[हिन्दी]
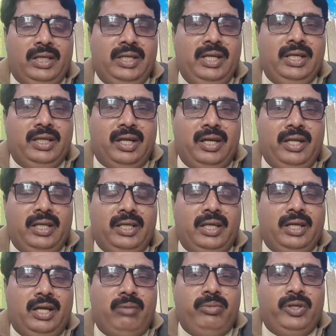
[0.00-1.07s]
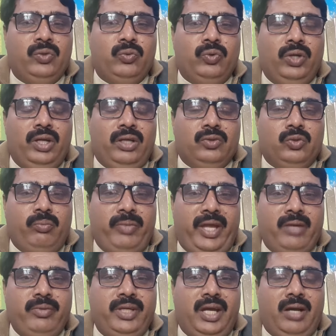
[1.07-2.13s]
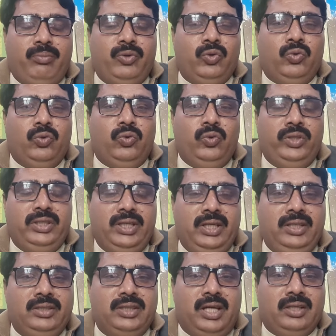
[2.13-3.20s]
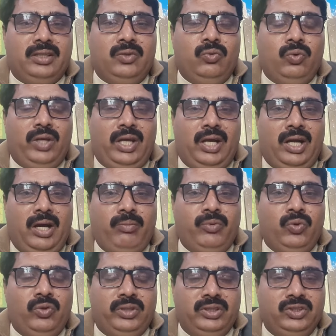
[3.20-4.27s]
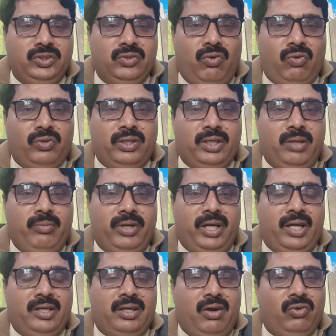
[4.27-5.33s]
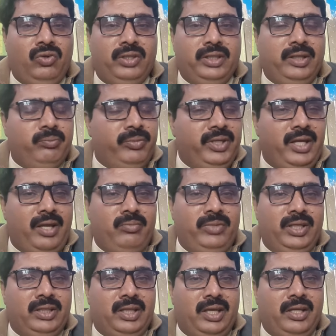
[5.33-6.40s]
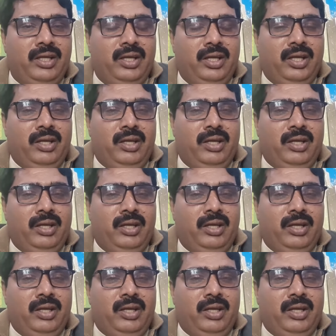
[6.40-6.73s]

डील करने के काबिल हूँ तो मैं भी आप लोगों को यही चाहता हूँ कि आप लोग किसी डॉक्टर के बगैर डॉक्टर की अपनी अहमियत है